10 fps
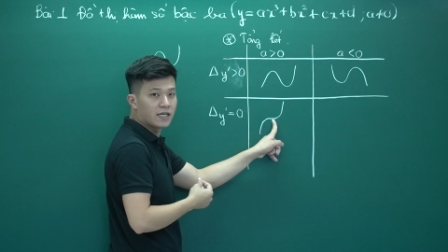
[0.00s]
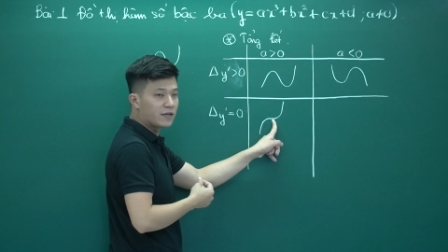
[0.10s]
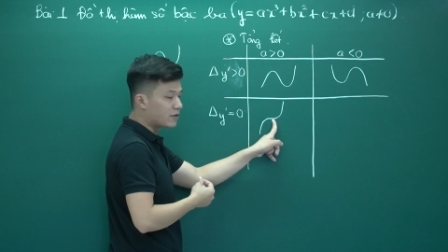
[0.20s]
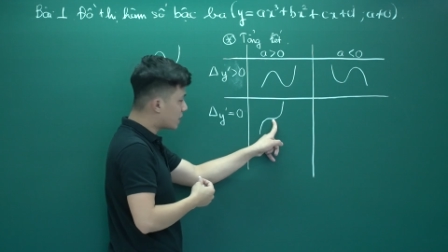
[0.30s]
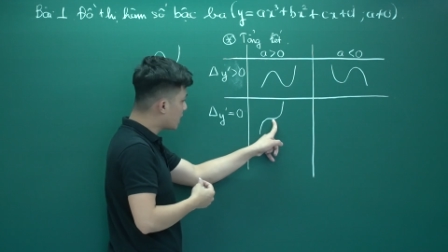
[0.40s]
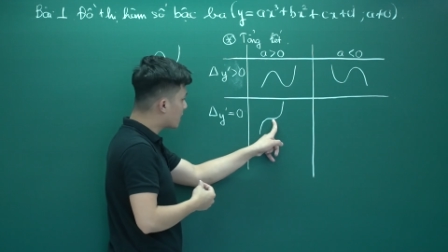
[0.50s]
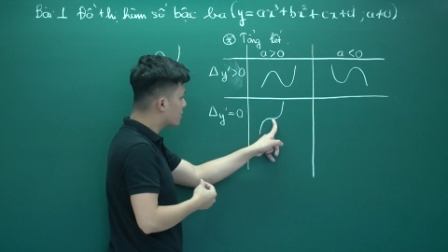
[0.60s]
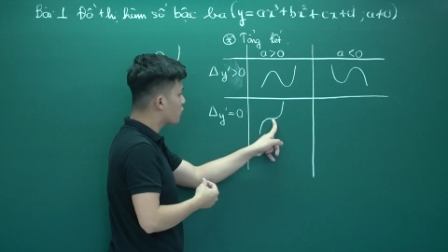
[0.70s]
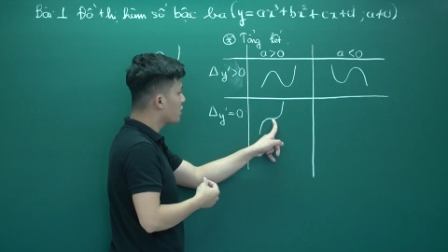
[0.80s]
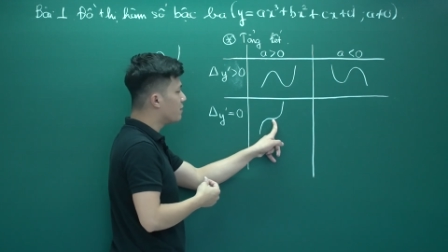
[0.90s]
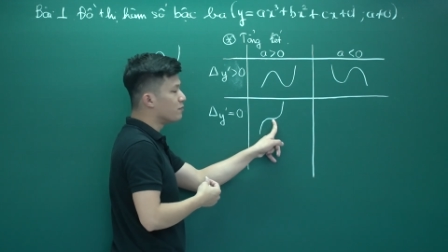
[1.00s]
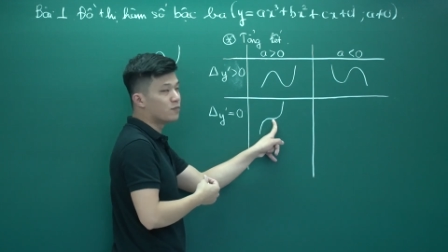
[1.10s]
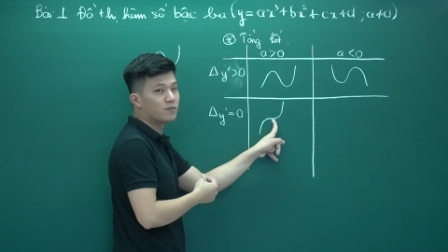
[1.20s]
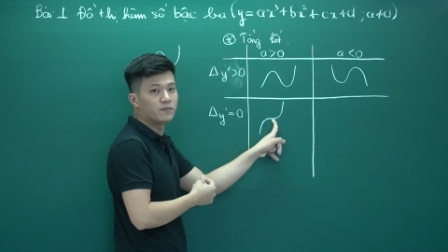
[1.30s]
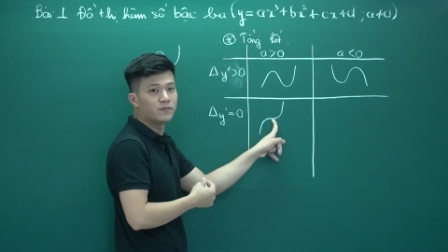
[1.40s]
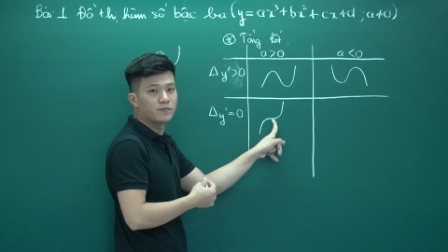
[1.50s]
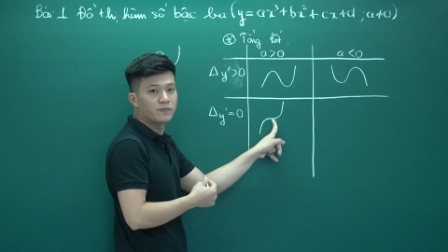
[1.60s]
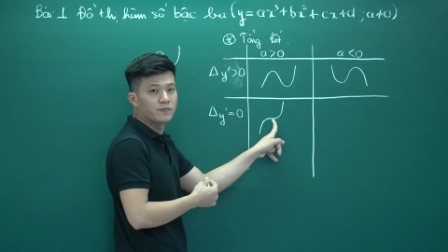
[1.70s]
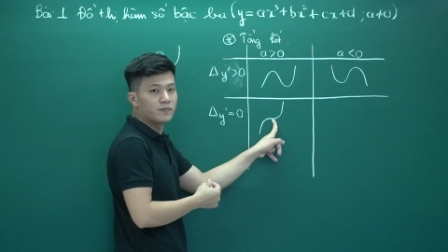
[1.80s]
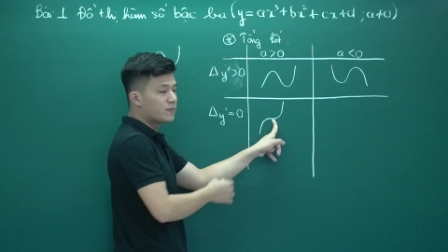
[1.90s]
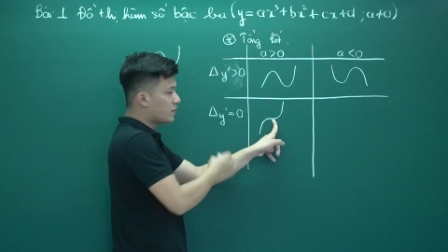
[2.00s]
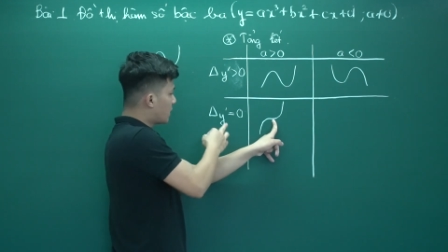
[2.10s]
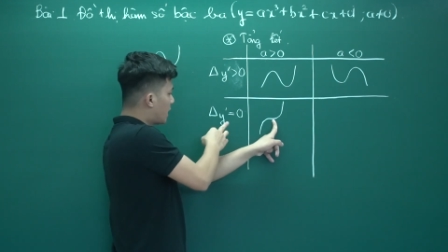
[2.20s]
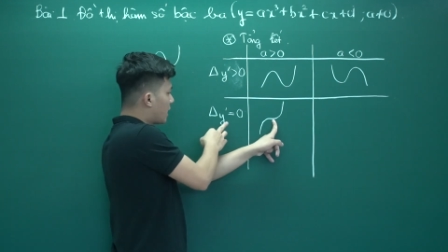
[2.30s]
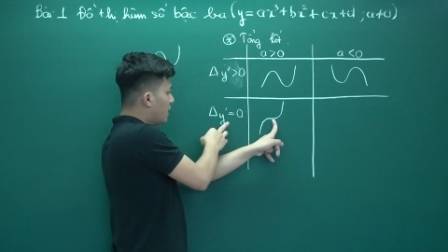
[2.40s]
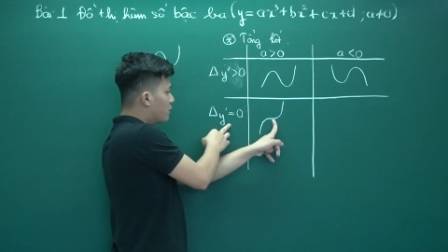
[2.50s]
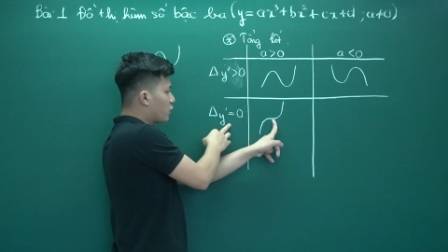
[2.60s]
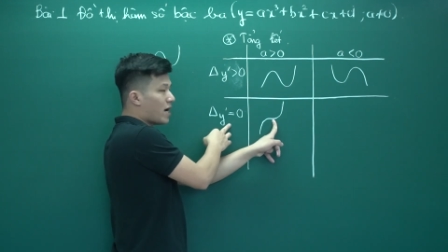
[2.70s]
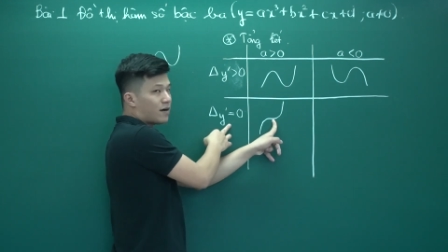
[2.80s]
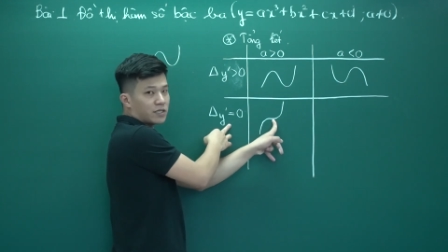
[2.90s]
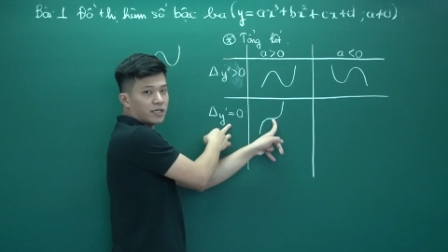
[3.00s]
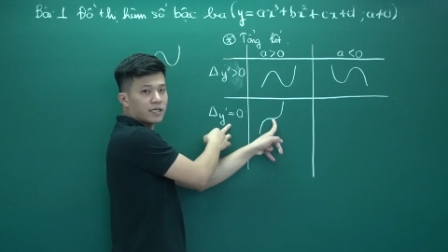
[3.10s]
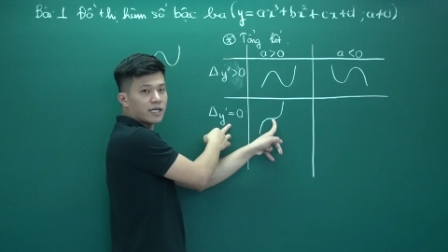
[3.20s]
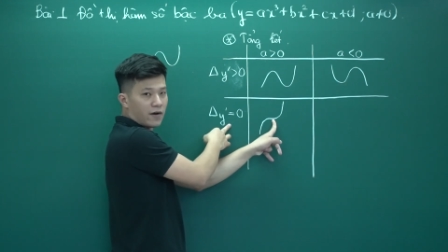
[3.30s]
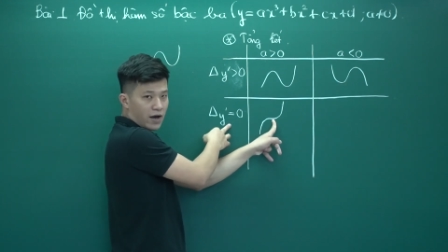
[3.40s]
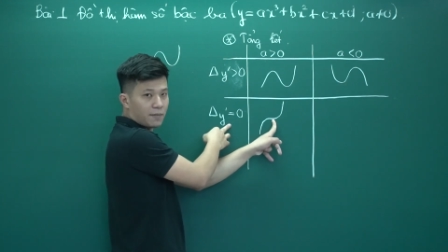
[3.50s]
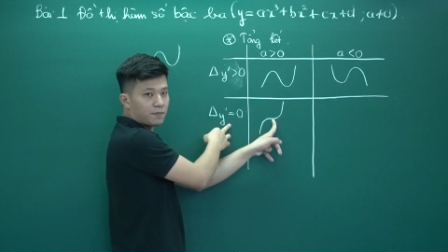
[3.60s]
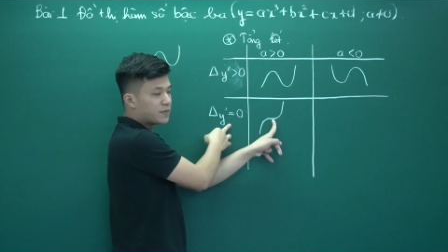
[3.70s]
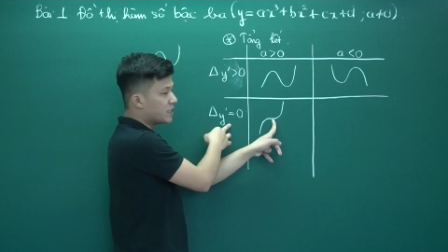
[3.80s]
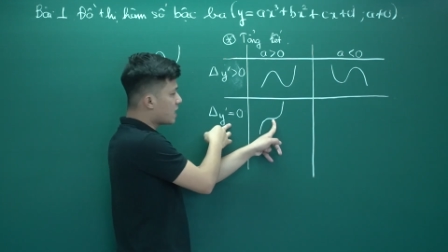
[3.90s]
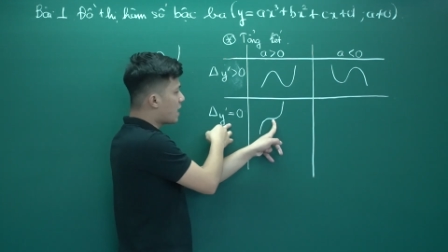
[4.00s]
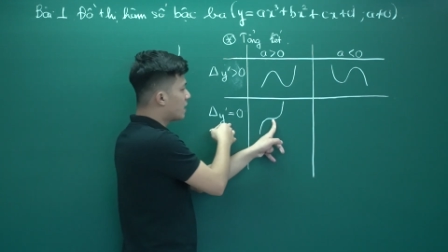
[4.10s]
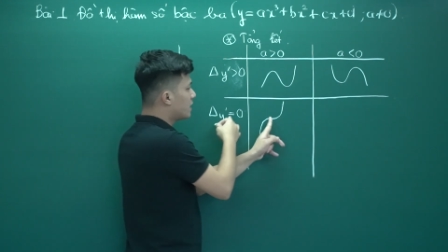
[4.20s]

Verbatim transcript: Nó chính là cái chỗ điểm là nghiệm của đạo gì? Đạo hàm. Được chưa?